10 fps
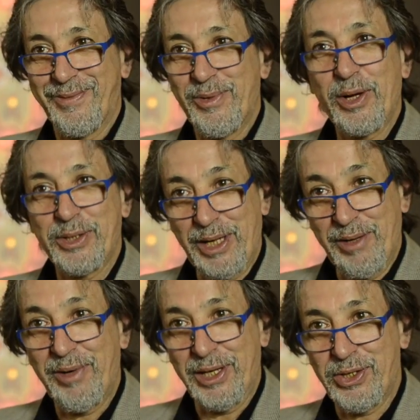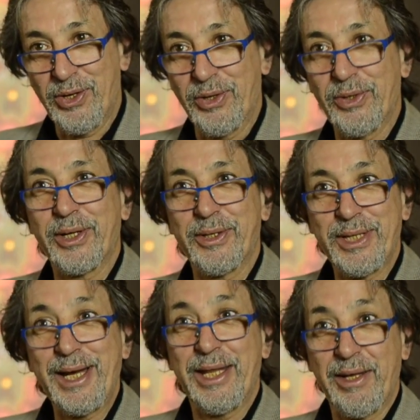Una cosa es la inflación, otra
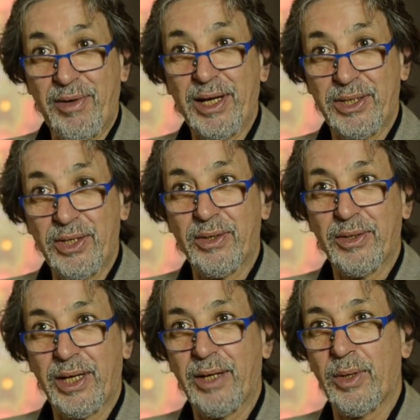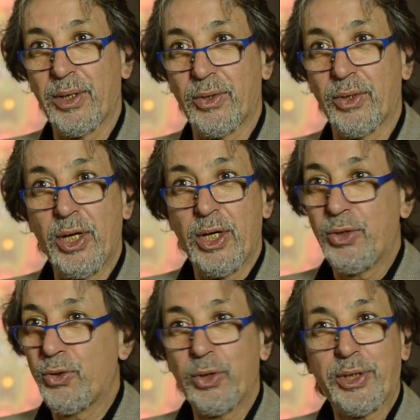cosa es la deflación, que es cuando
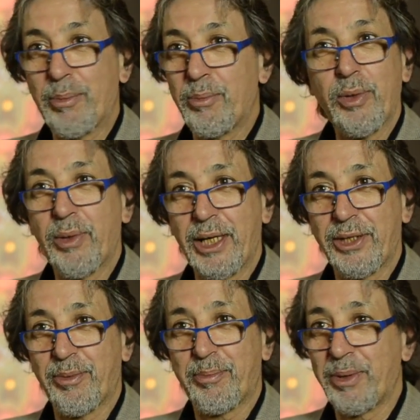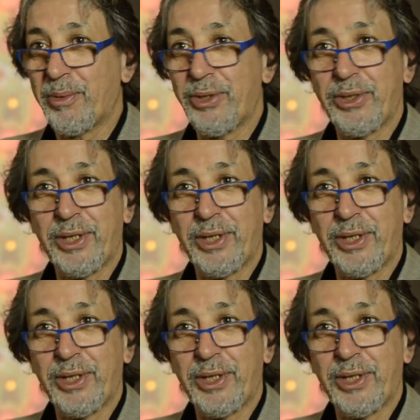todo está muy barato, pero vos no